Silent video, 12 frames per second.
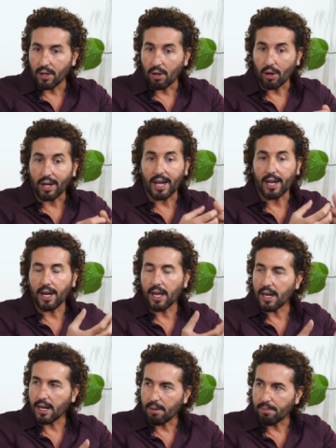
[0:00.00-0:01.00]
los que
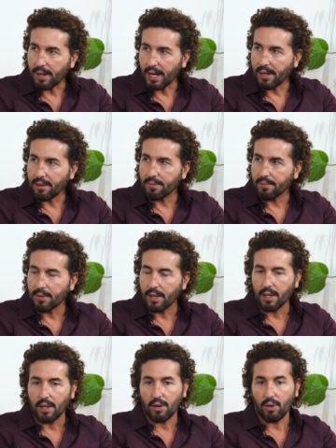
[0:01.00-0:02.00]
crean el pan,
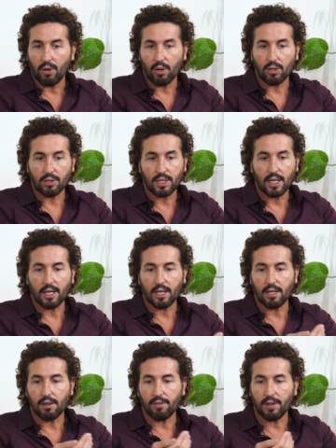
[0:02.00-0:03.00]
no se
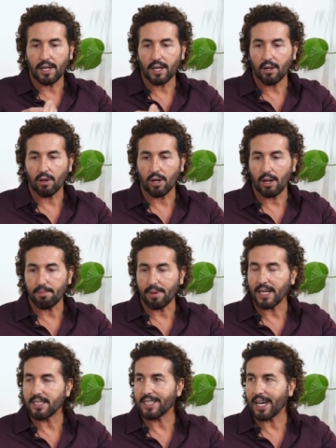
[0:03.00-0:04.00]
identifiquen con el
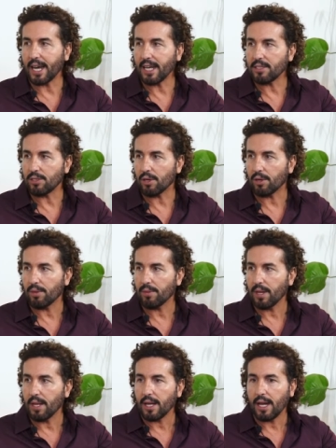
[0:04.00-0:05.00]
pan ya hecho.
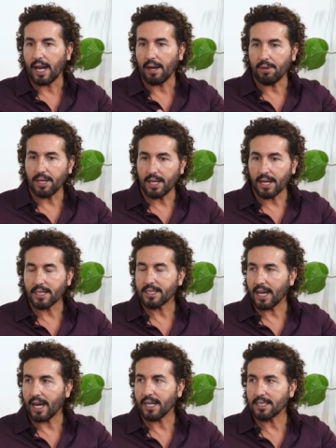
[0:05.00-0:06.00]
La vida
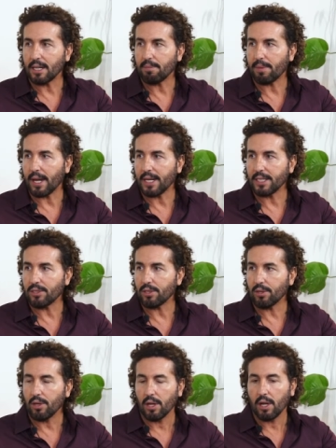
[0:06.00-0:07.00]
ya es el pan
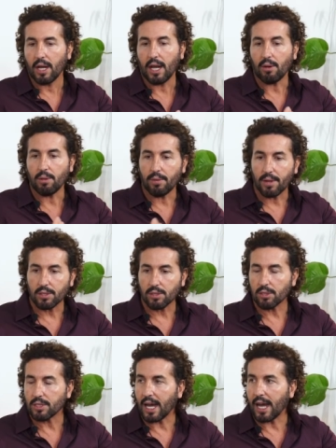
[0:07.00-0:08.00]
hecho, el
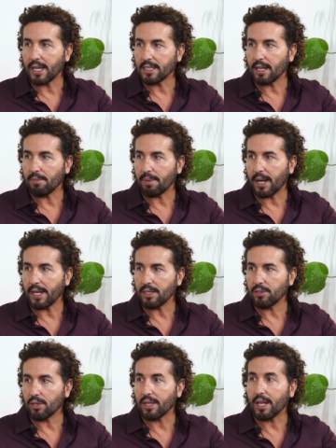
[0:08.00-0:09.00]
universo ya es el pan
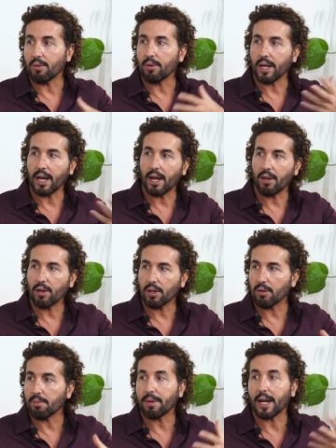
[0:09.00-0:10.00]
hecho de un creador,
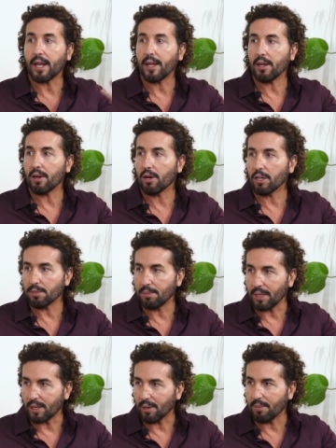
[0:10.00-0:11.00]
de un panadero
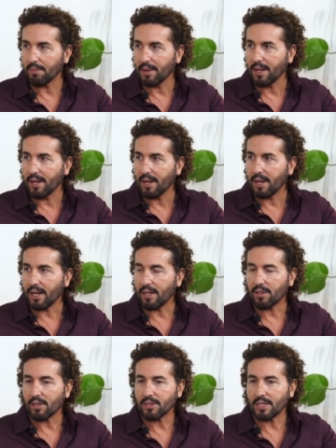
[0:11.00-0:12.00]
cósmico. Claro.
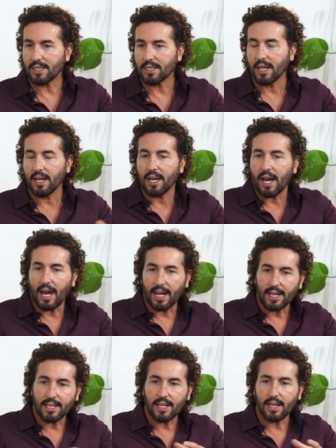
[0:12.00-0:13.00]
Entonces
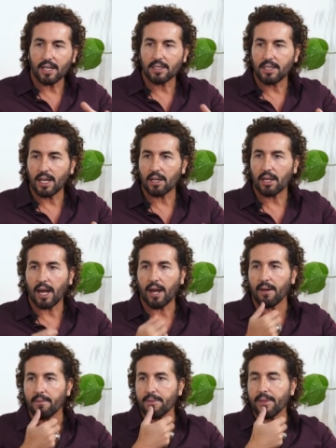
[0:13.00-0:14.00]
hay que tener
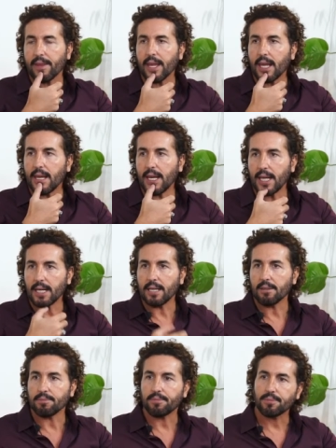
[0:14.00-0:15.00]
cierta
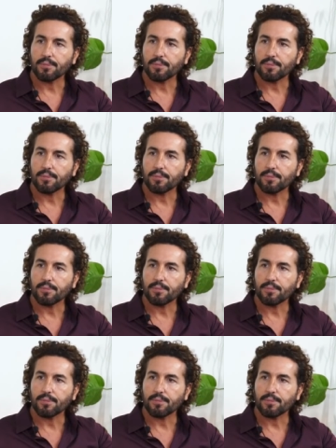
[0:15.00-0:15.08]
eh,